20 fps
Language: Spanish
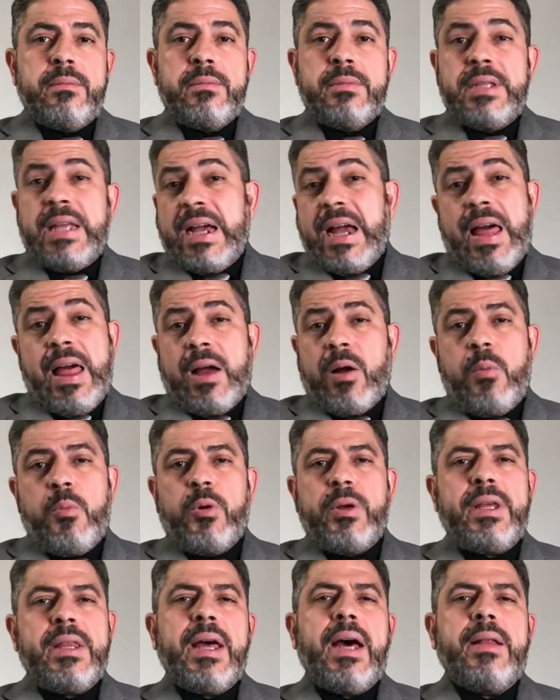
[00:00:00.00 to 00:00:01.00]
de cada
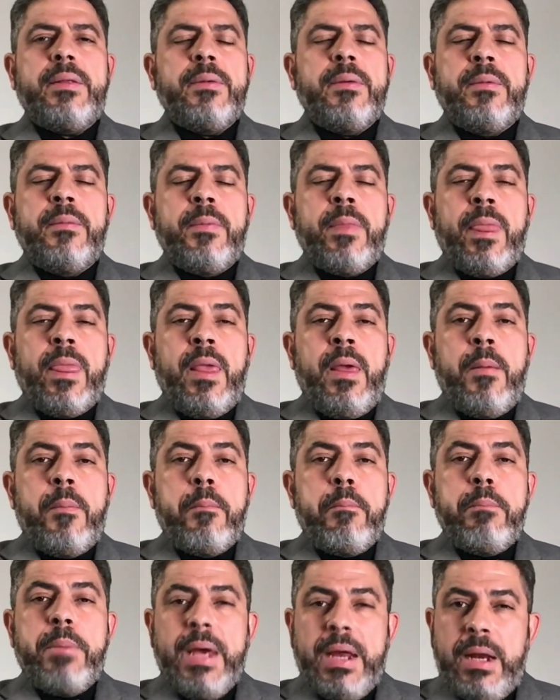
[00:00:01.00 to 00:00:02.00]
comunidad,
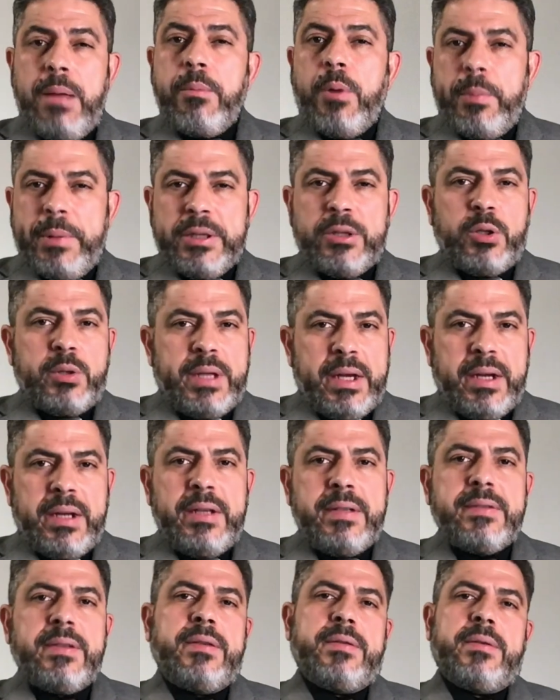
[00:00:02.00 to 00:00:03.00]
vienen momentos de
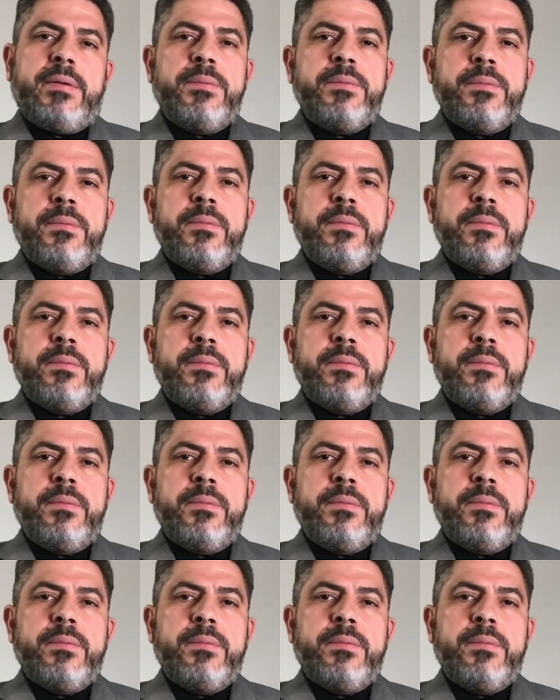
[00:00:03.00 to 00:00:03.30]
crisis.